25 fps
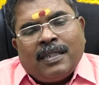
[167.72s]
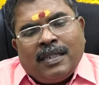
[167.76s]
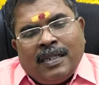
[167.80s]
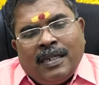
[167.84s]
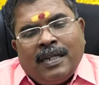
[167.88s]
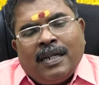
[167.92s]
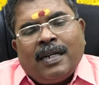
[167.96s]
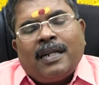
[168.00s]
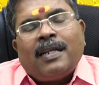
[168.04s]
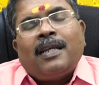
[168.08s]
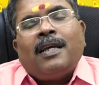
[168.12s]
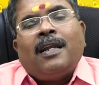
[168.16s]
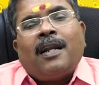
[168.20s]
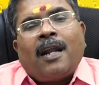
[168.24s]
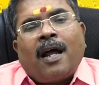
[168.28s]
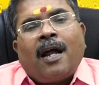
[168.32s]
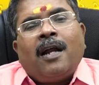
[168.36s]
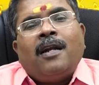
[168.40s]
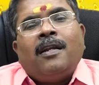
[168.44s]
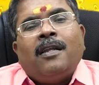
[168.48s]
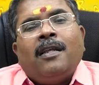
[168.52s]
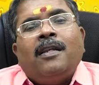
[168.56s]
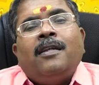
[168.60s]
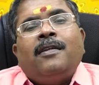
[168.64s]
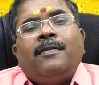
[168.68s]
இன்றைய
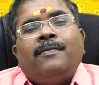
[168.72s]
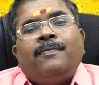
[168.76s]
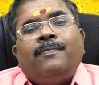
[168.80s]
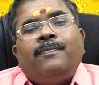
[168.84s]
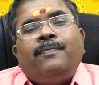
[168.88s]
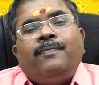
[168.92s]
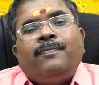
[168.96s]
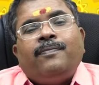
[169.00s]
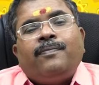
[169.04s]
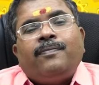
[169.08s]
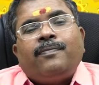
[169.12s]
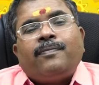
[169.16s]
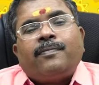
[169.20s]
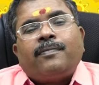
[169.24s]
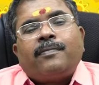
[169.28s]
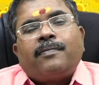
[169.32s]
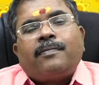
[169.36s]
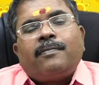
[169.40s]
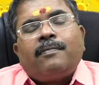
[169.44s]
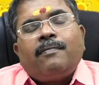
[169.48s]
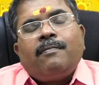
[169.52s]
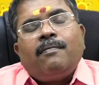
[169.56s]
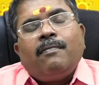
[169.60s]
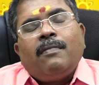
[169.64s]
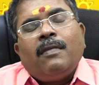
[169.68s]
நாளில்
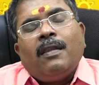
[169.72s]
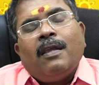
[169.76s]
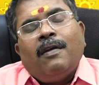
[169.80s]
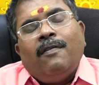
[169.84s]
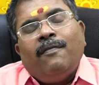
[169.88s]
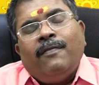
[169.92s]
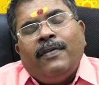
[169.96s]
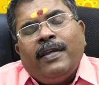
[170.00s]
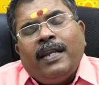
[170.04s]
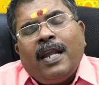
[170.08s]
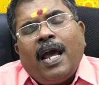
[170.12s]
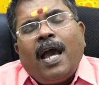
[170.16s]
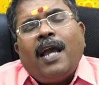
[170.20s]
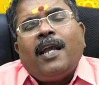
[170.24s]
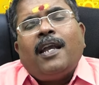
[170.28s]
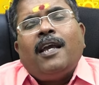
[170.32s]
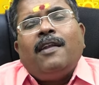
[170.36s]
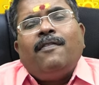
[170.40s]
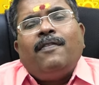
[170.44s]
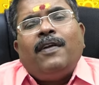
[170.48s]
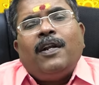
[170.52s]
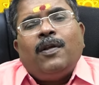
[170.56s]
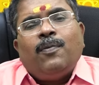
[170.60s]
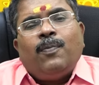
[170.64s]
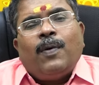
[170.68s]

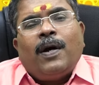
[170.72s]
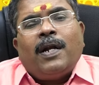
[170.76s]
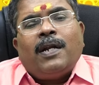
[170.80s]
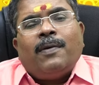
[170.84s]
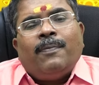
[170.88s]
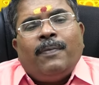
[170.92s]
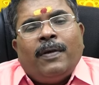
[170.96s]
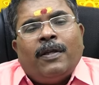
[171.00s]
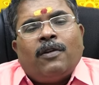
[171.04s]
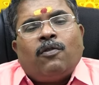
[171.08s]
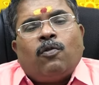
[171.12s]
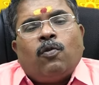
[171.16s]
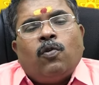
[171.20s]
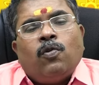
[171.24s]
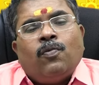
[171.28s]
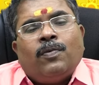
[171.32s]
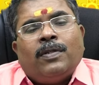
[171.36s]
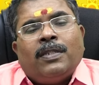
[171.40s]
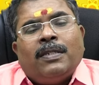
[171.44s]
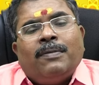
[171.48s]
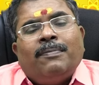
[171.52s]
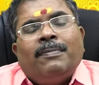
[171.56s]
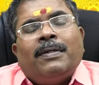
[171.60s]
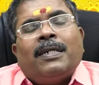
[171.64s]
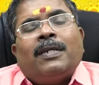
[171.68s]
விநாயகர் வழிபாடு
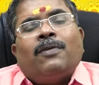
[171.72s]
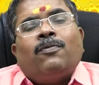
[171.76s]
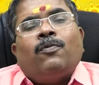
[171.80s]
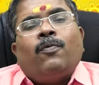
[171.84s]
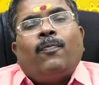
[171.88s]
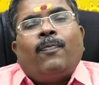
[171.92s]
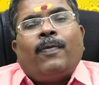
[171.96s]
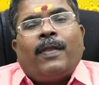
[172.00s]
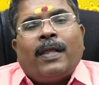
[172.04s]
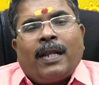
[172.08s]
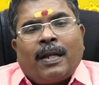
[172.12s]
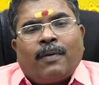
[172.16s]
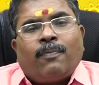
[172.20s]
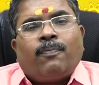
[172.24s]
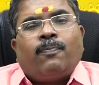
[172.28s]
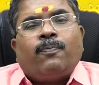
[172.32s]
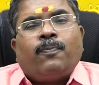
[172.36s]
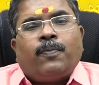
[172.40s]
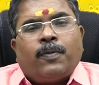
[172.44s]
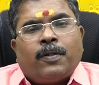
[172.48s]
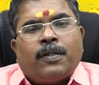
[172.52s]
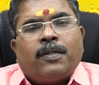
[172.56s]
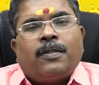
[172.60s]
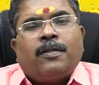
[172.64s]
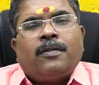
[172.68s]
மேற்கொள்வது மிகவும்
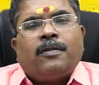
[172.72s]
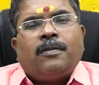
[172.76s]
சிறப்பு